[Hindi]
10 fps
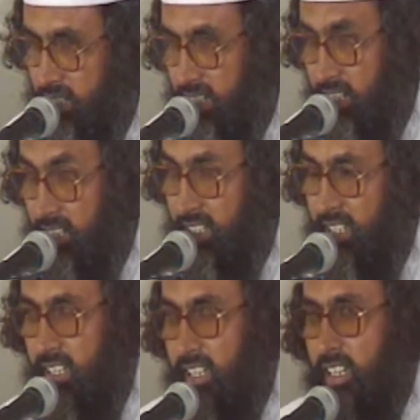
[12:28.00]
रहे हैं
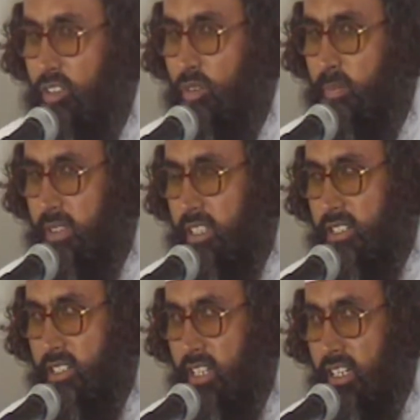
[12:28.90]
तो पता
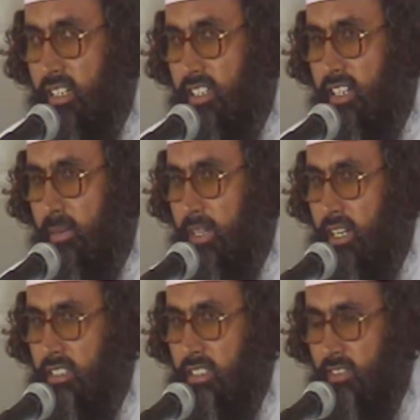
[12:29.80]
चला कि
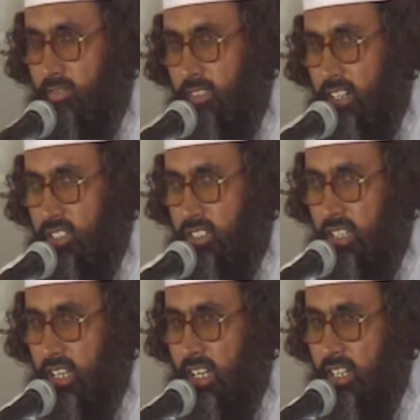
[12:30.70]
नमाज अव्वल से
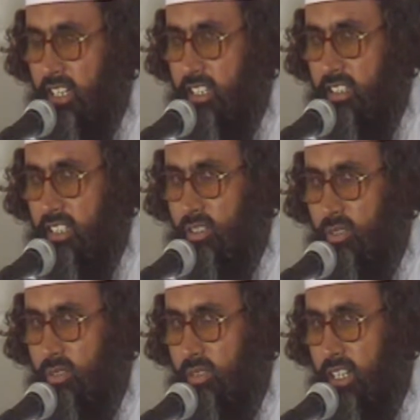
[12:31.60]
आखिर तक
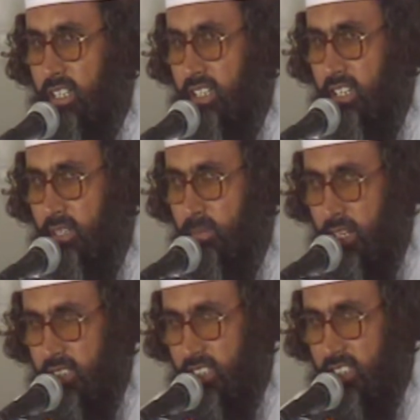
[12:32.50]
खुदा की
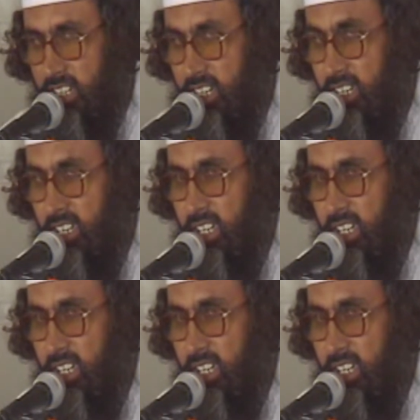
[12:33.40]
इबादत है